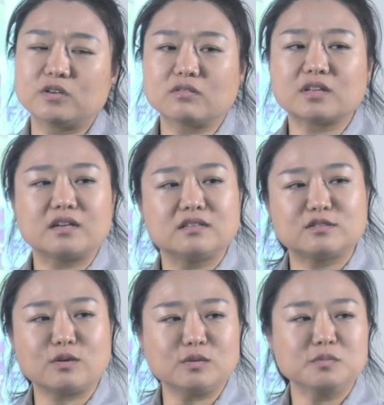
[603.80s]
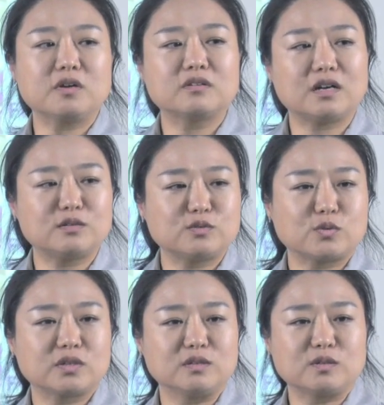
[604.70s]
기억나는데 30명을 하루
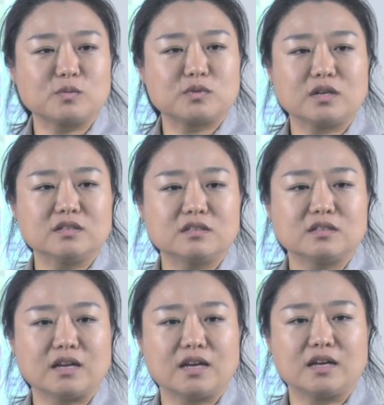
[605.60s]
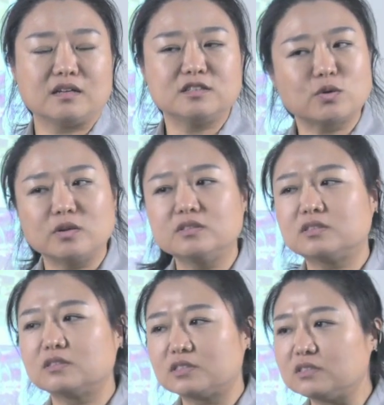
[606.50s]
종일 인터뷰를 했는데 이소연
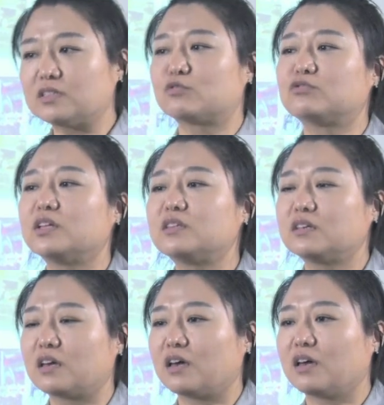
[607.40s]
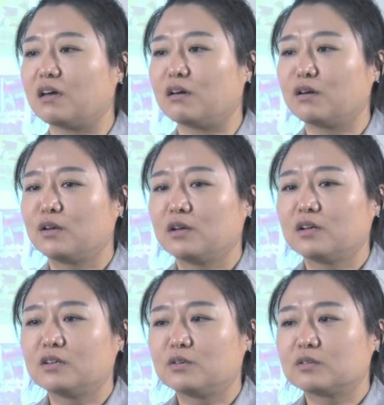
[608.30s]
씨는 진짜 눈에 띄게
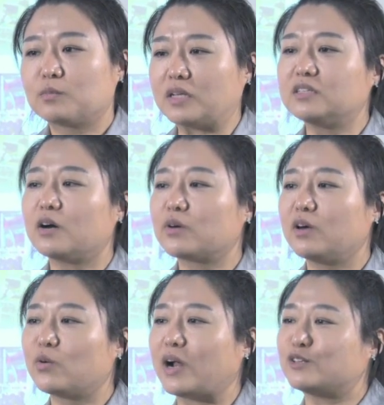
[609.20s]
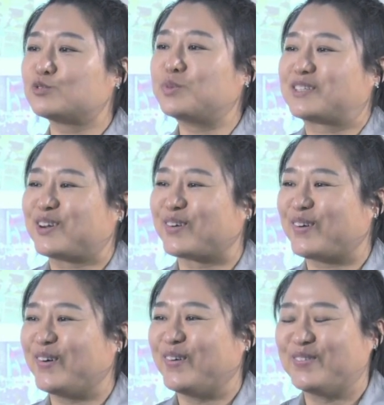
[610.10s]
반상회에 온
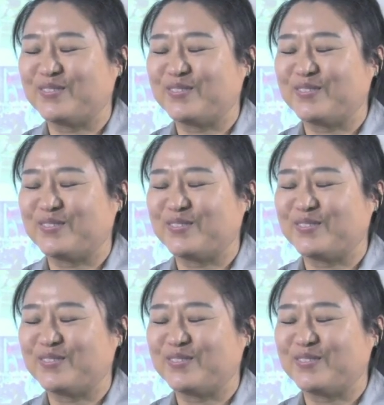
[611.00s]
아줌마처럼